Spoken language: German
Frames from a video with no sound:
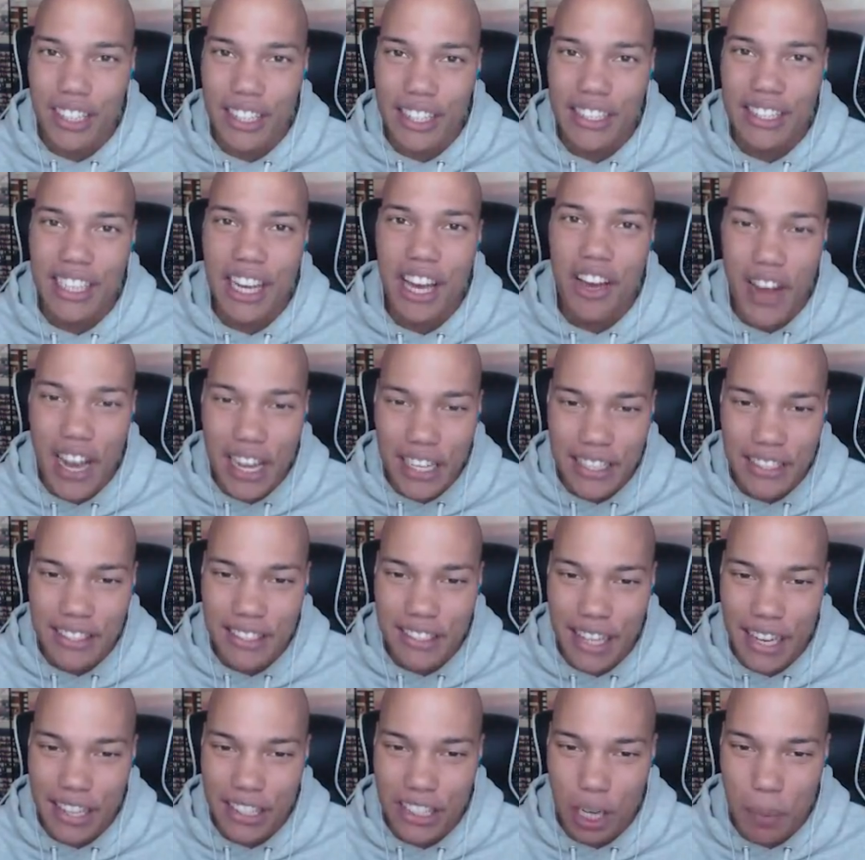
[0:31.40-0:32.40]
sich,
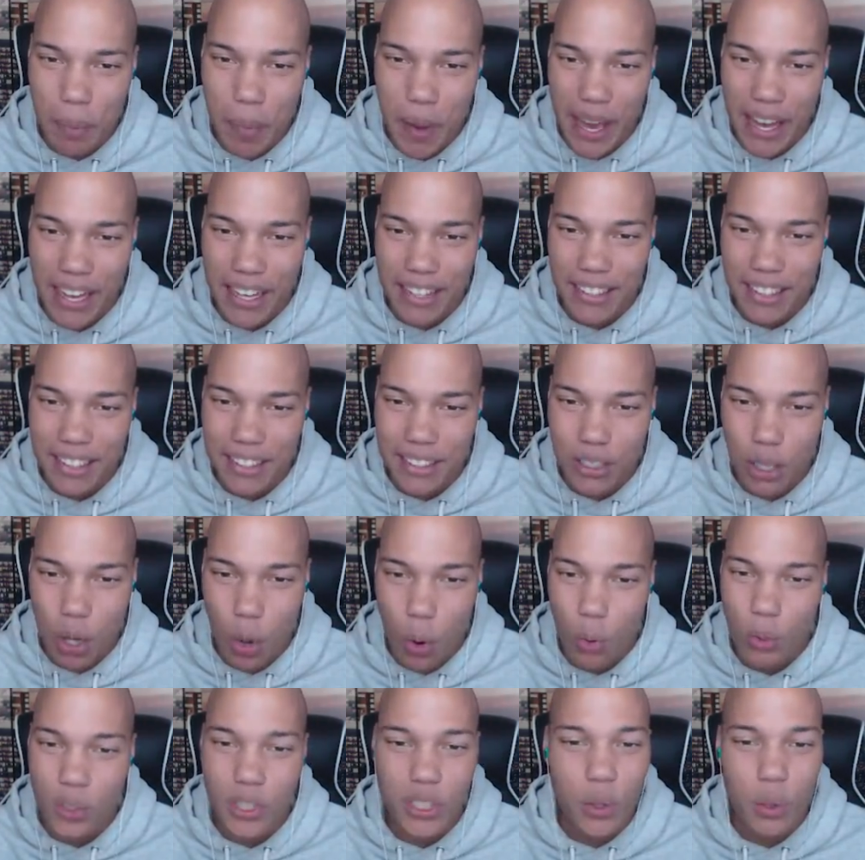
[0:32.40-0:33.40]
welches Texture Pack das
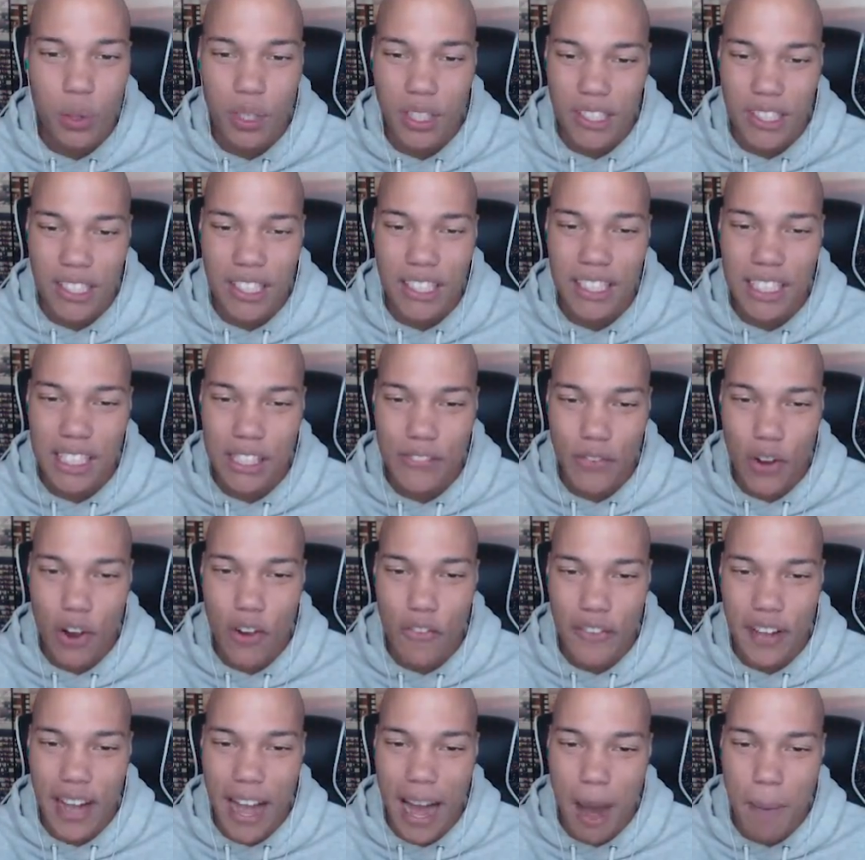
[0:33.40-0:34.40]
Coal Unity
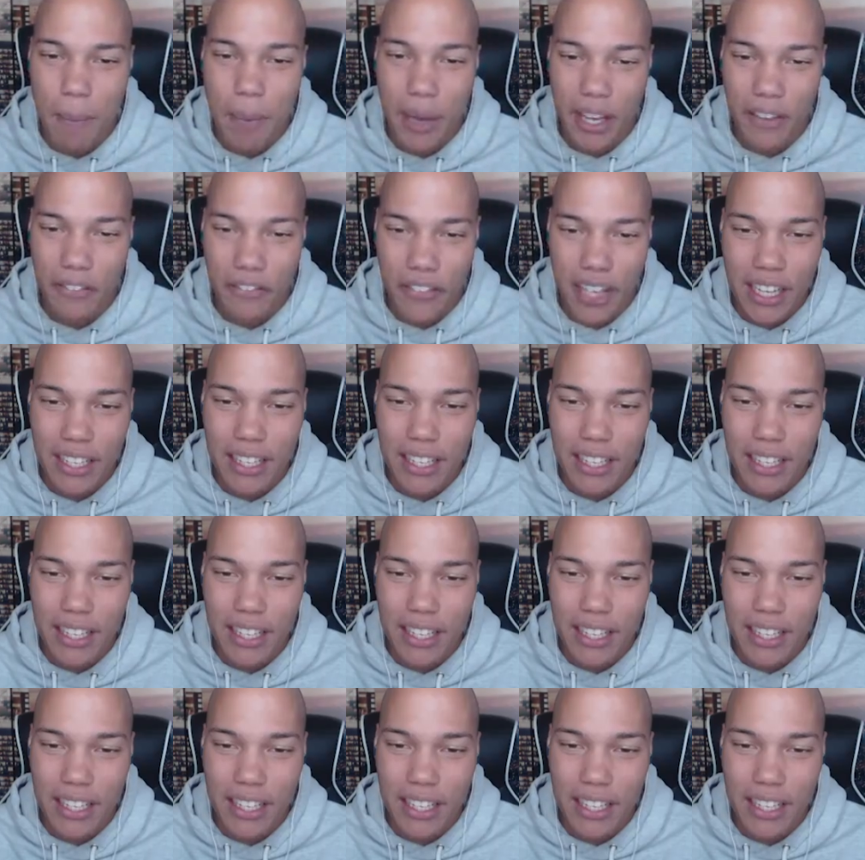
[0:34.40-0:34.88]
12K Pack